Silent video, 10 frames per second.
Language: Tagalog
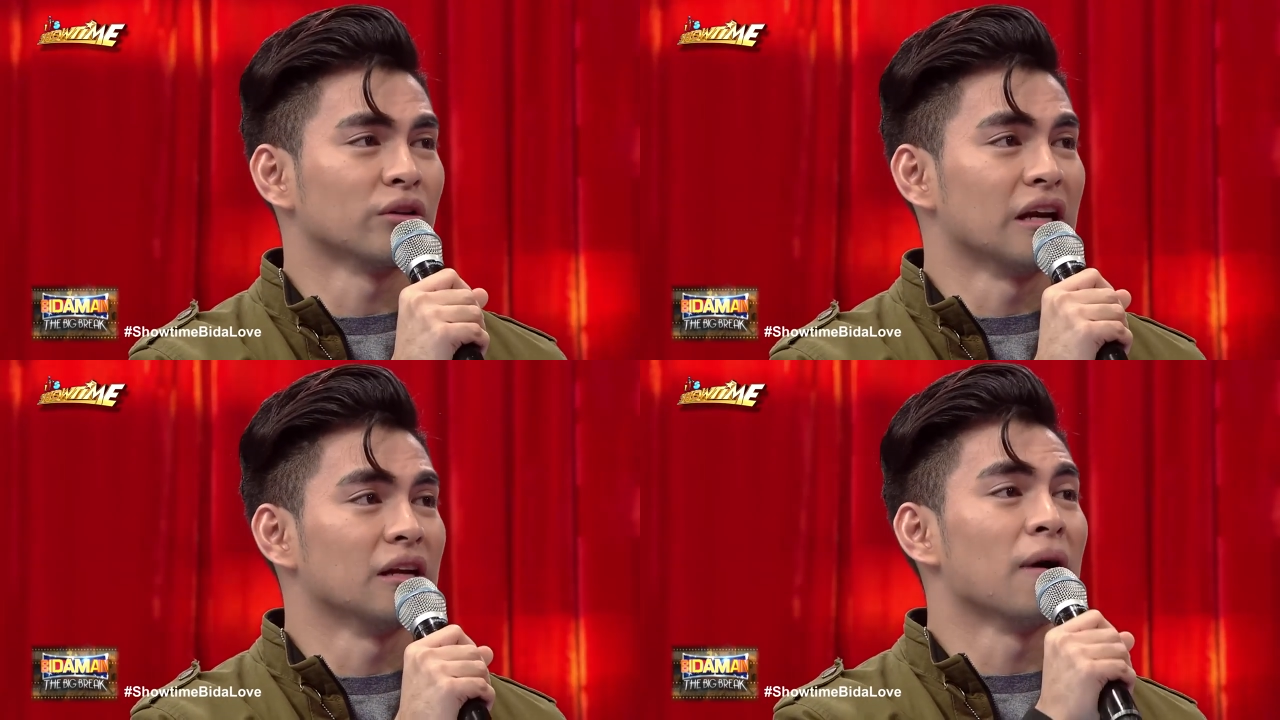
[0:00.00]

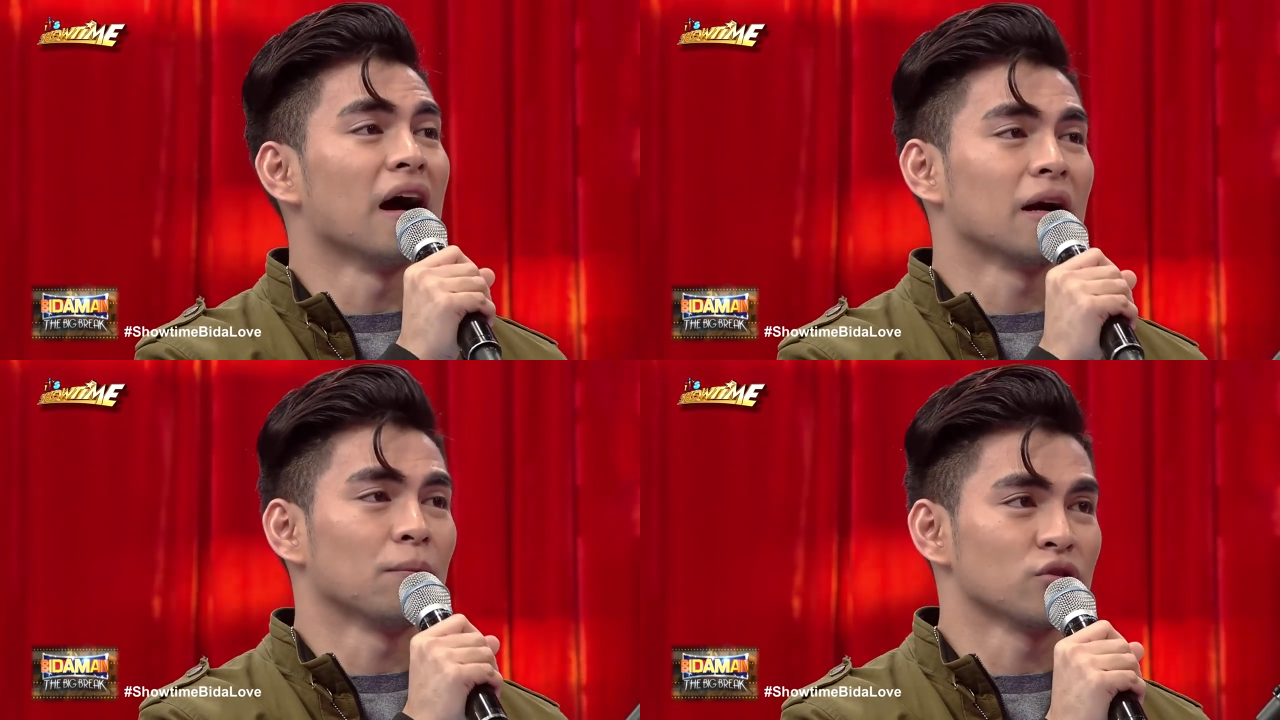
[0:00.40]
dahil
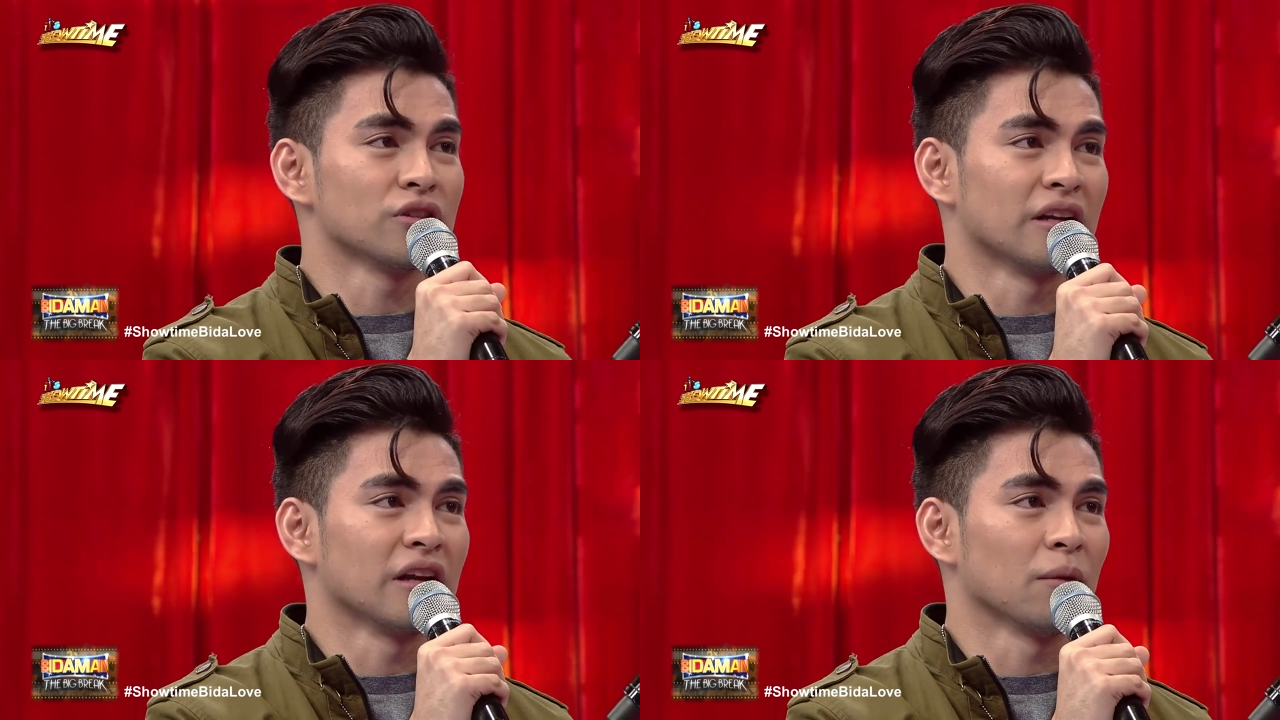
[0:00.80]
maaga po
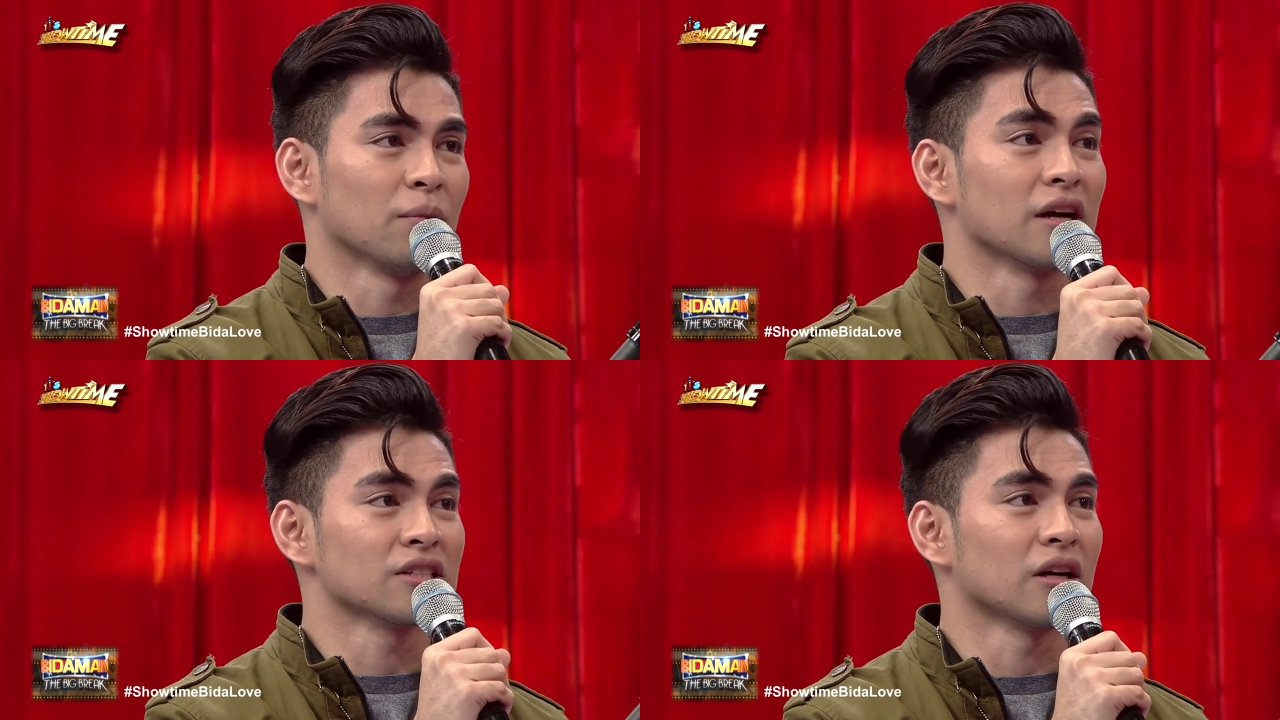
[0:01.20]
sila
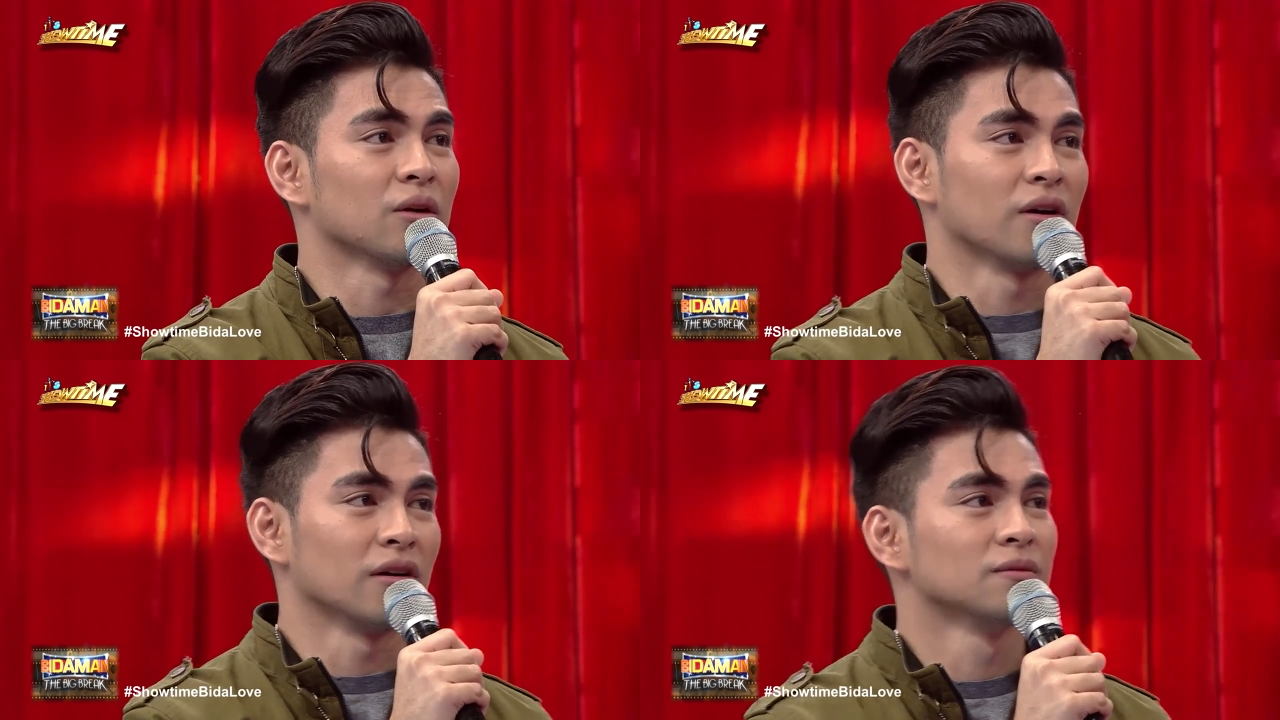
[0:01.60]

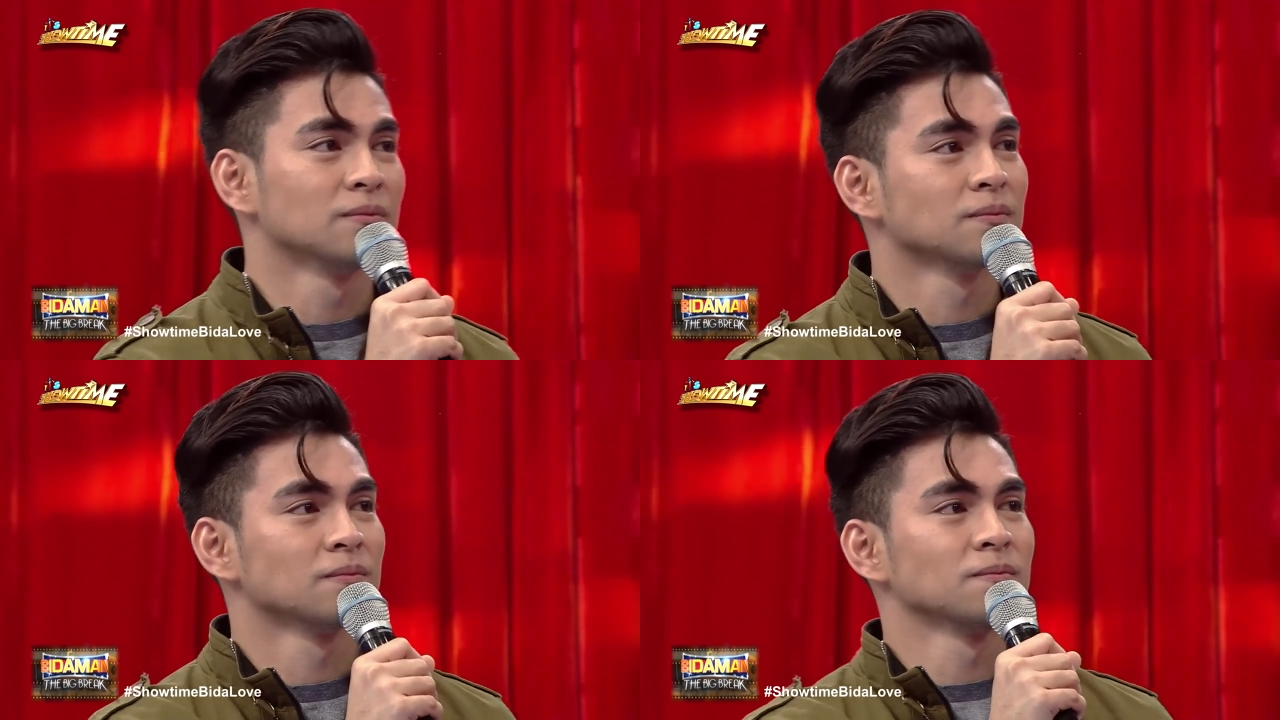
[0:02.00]
nakapag-asawa.
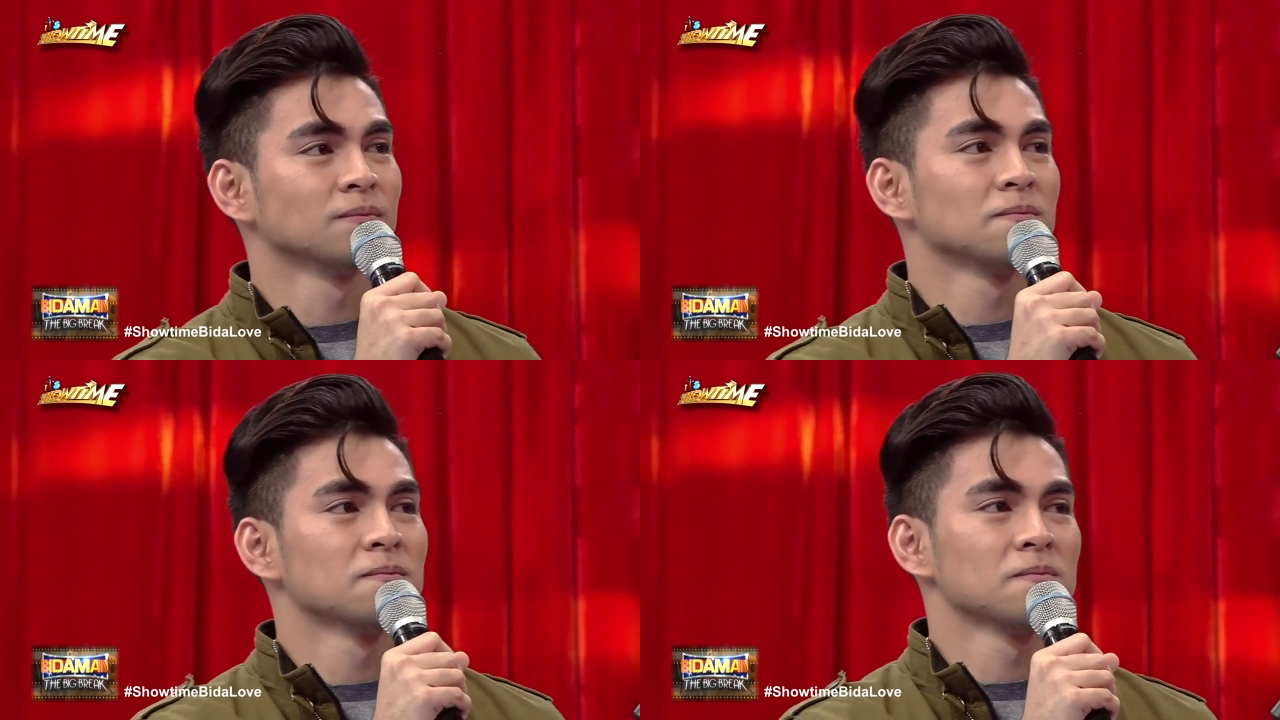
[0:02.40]
Mm.